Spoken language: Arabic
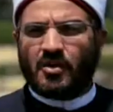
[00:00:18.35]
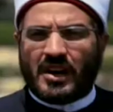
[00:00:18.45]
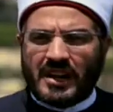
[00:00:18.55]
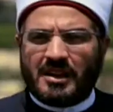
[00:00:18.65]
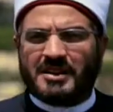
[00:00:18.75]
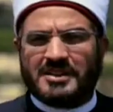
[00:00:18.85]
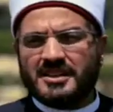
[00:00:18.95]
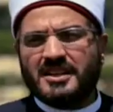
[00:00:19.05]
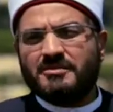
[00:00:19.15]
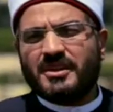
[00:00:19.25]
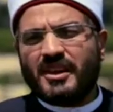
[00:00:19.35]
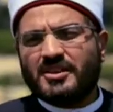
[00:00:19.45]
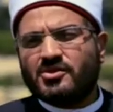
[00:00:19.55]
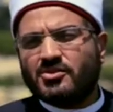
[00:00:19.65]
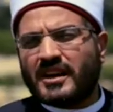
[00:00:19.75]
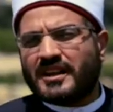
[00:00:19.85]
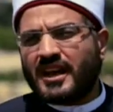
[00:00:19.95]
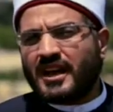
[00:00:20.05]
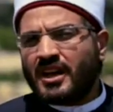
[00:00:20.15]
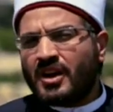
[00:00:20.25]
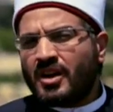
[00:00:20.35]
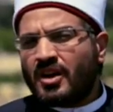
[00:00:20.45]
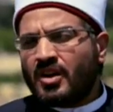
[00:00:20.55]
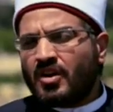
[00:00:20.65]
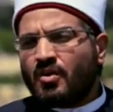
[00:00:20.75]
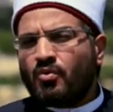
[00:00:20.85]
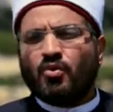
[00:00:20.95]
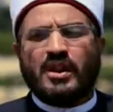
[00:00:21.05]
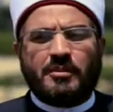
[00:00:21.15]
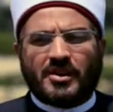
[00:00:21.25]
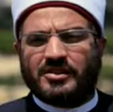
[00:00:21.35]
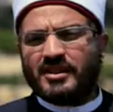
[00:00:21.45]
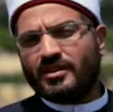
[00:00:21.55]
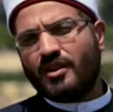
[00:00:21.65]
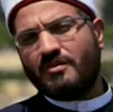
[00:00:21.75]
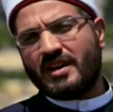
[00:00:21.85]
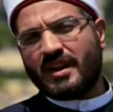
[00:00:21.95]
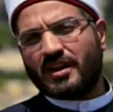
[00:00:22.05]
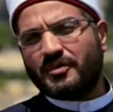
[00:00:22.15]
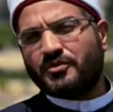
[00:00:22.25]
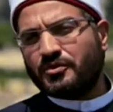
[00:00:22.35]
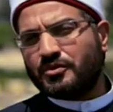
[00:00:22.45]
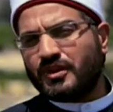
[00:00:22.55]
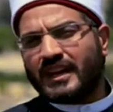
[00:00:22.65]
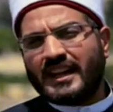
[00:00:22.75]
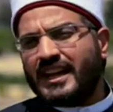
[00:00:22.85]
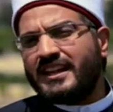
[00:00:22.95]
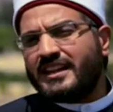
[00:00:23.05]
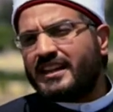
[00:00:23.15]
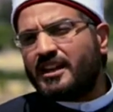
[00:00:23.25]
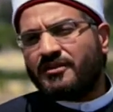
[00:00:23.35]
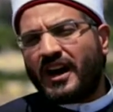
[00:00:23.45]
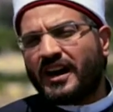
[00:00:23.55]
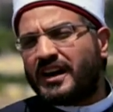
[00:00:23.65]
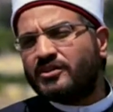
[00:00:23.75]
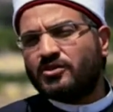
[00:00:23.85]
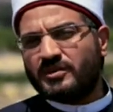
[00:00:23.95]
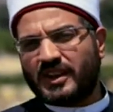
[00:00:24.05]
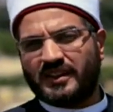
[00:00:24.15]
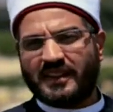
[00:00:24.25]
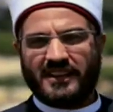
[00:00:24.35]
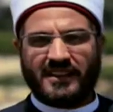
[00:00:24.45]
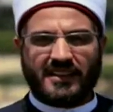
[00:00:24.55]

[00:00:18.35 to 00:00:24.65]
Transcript: هو ليه المصريين بيحسوا كده ولابد ان هم يعرفوا ليه النيل في حياتهم كده